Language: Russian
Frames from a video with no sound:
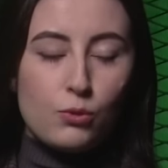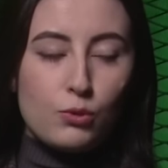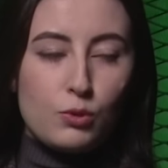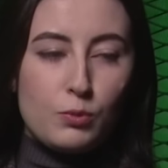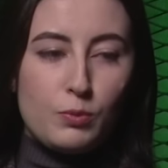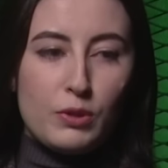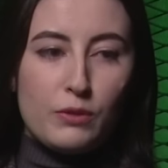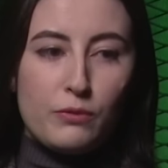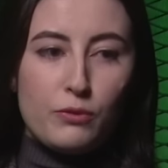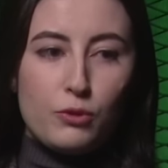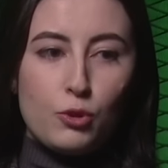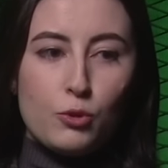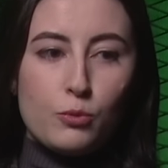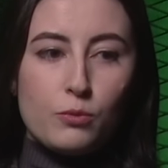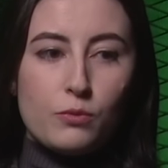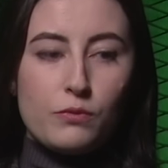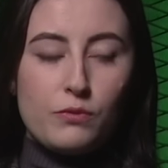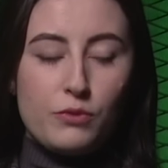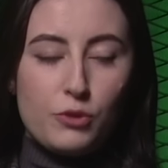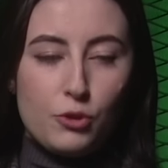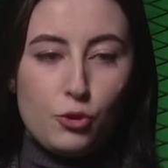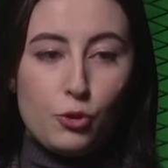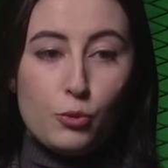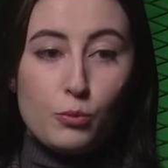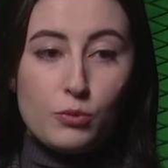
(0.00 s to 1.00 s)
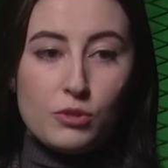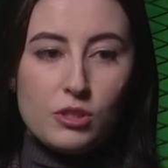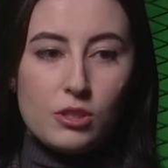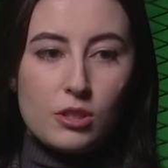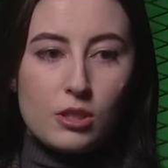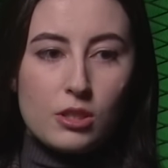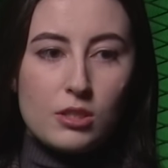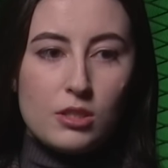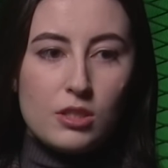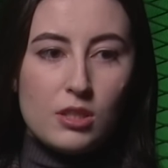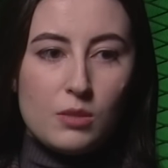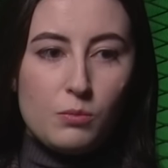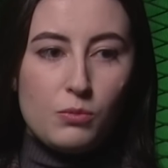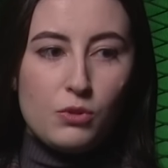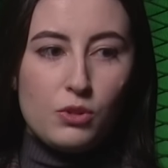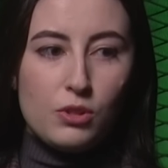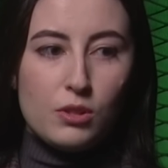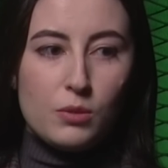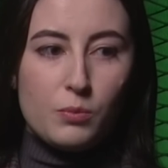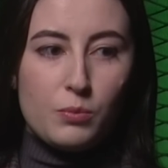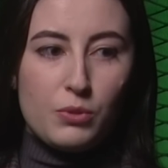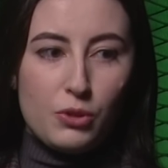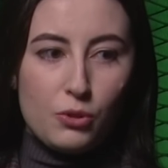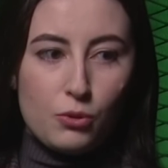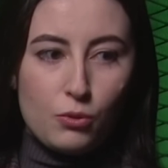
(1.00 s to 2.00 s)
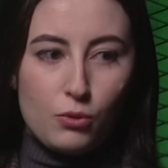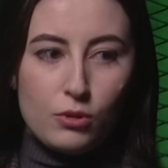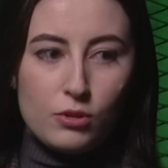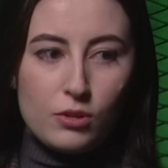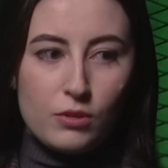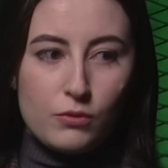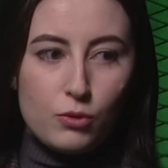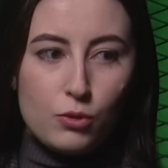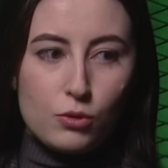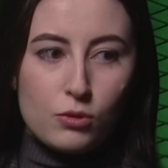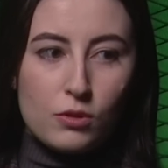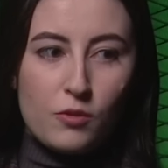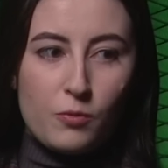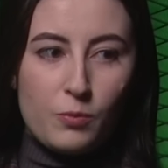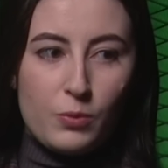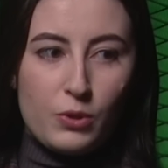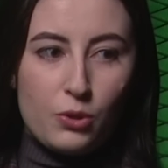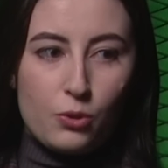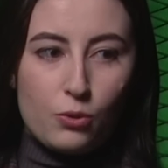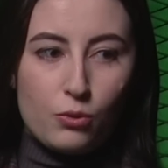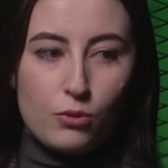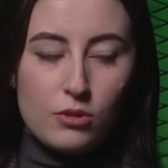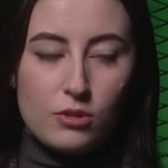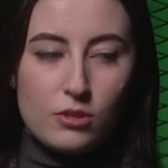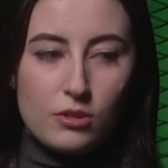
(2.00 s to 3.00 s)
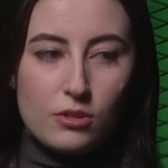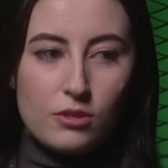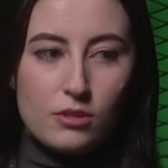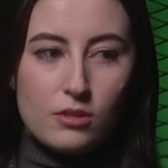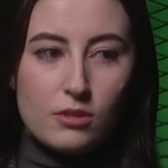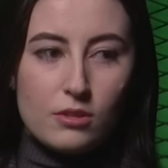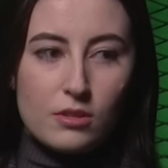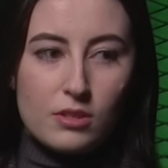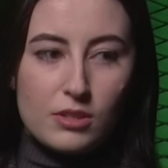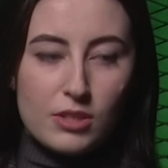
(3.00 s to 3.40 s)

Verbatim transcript: Ну, теперь вернем, вернемся к теме природы. Все-таки в природе да.